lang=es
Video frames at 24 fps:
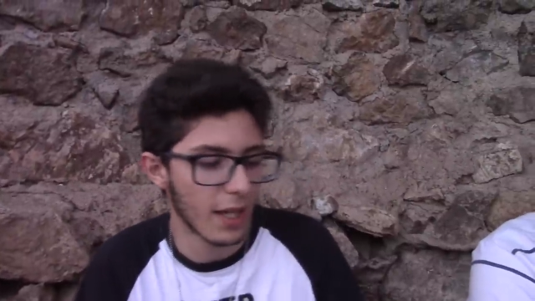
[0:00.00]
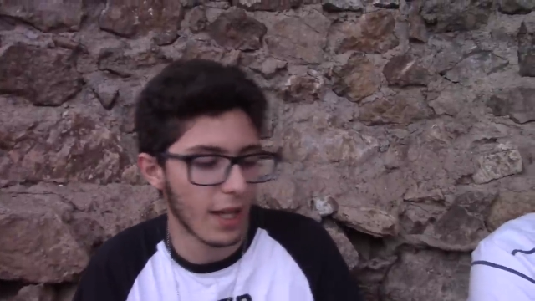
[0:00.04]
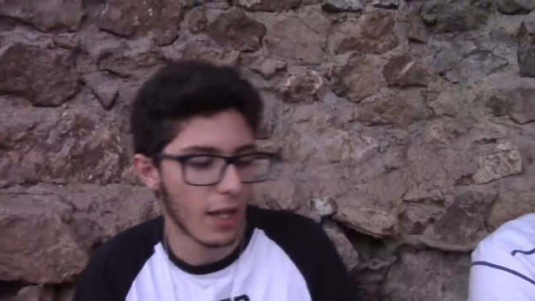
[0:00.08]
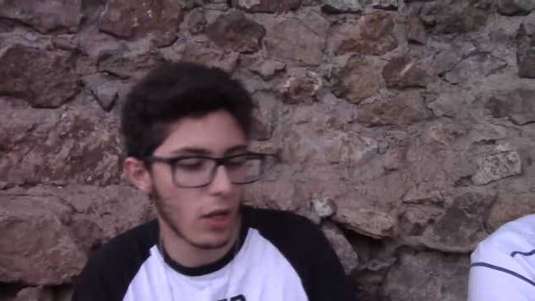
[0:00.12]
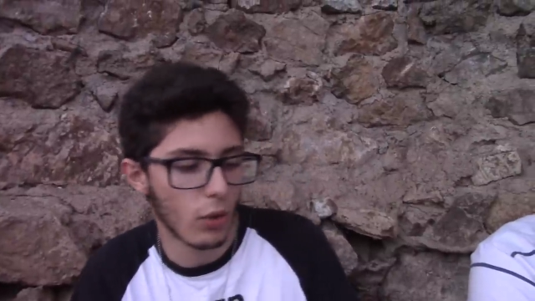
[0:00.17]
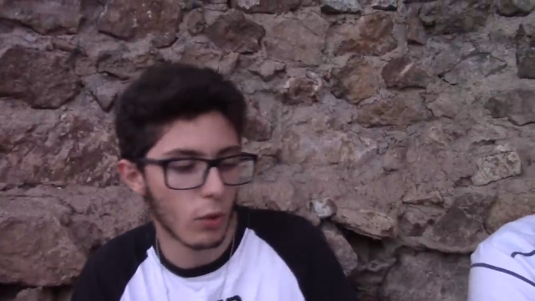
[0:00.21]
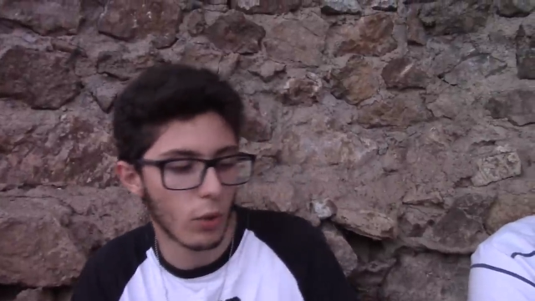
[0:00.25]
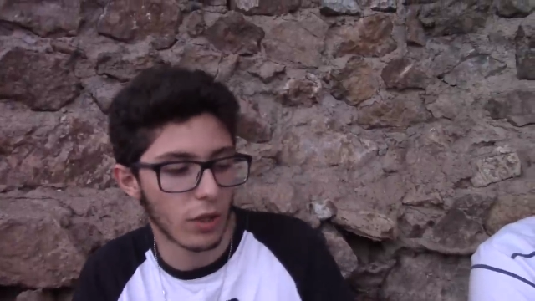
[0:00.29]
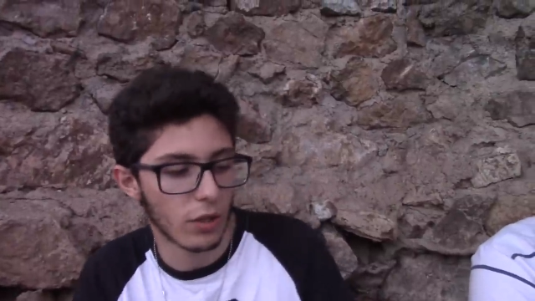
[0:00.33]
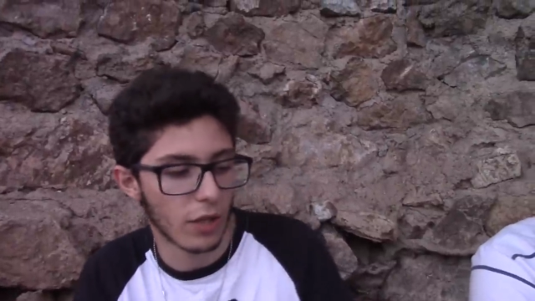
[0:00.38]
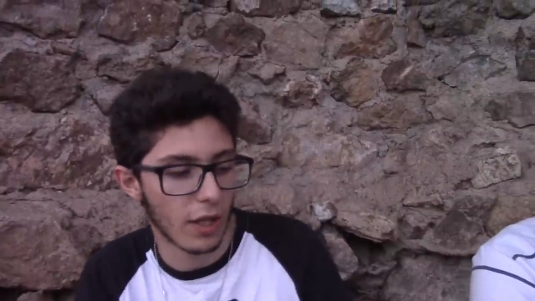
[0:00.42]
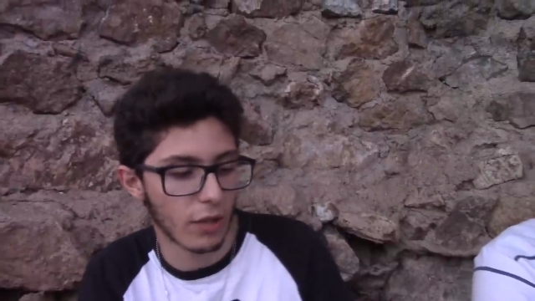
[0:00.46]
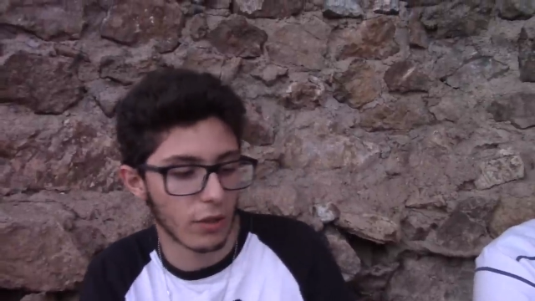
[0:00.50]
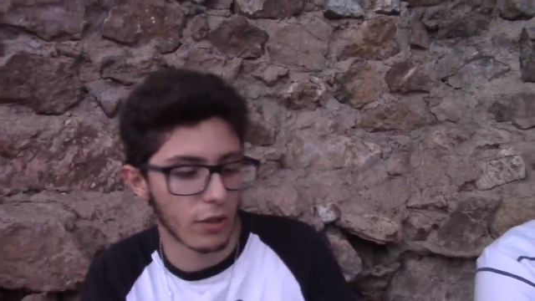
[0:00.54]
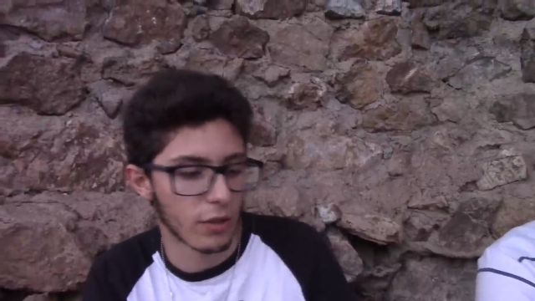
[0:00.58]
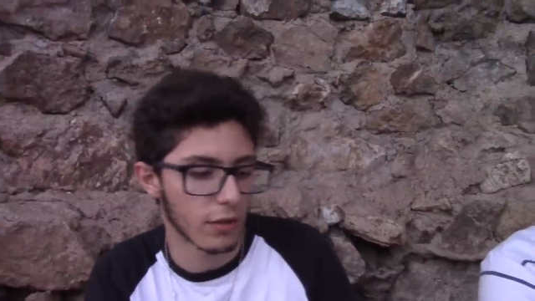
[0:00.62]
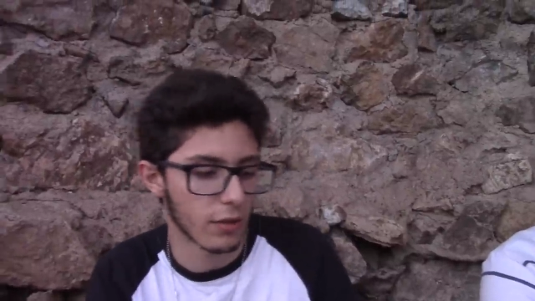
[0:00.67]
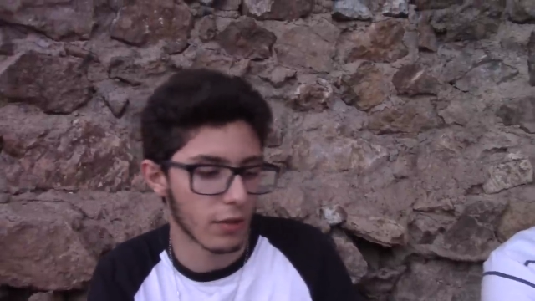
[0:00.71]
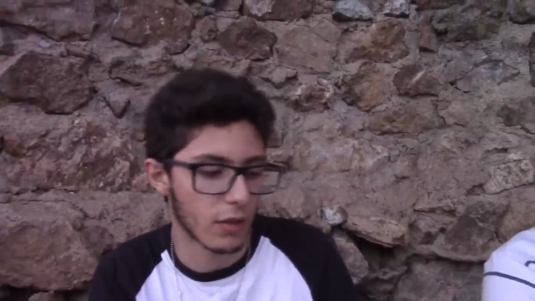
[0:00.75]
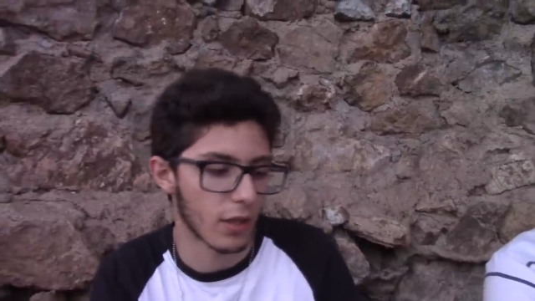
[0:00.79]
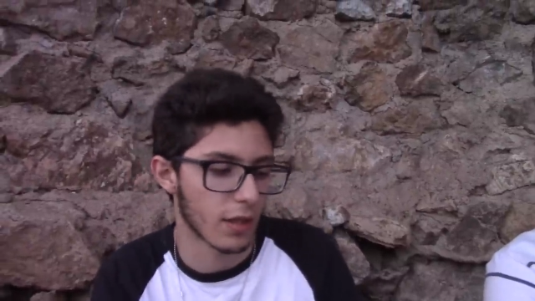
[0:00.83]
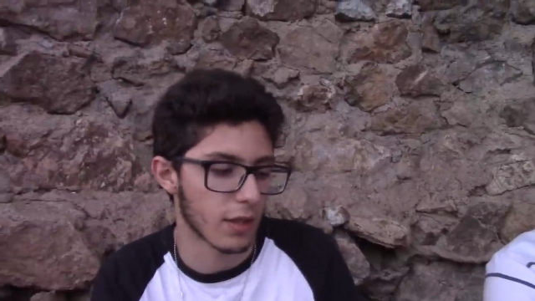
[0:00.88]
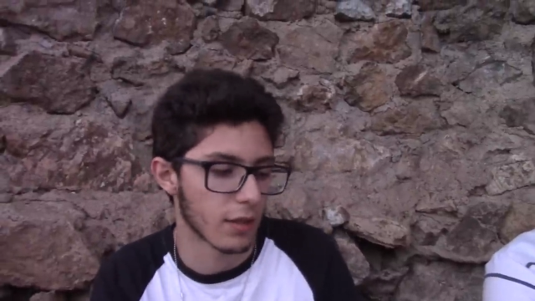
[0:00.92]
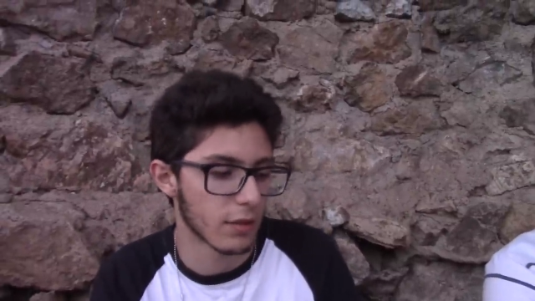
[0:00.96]
ya cuando la
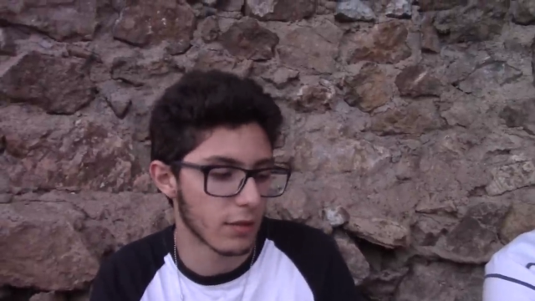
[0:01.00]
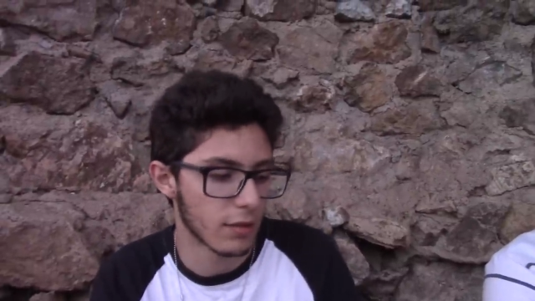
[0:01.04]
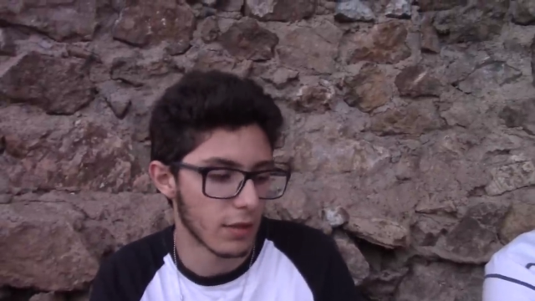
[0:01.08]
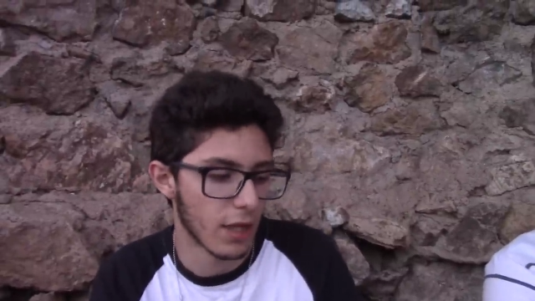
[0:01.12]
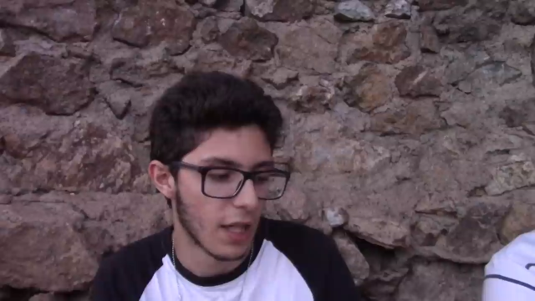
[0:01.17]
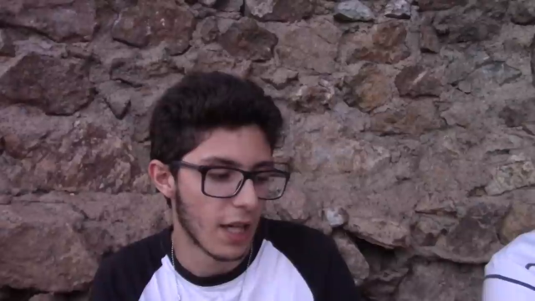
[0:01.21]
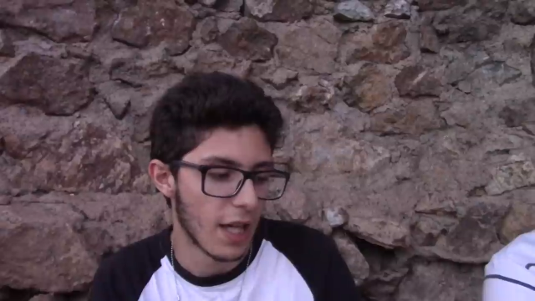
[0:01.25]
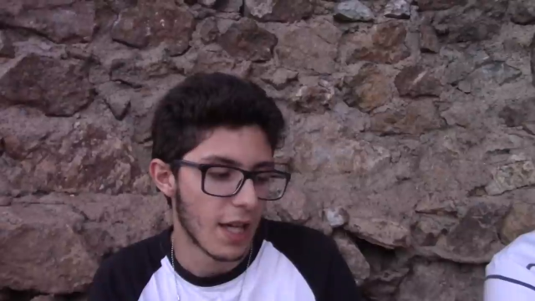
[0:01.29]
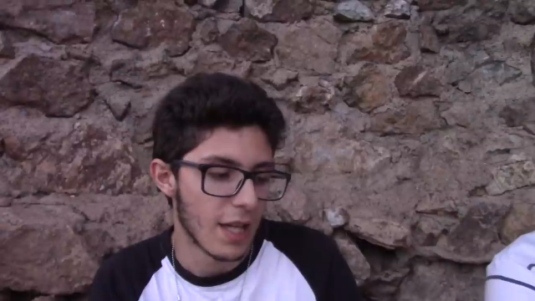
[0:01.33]
conozcas, ¿no?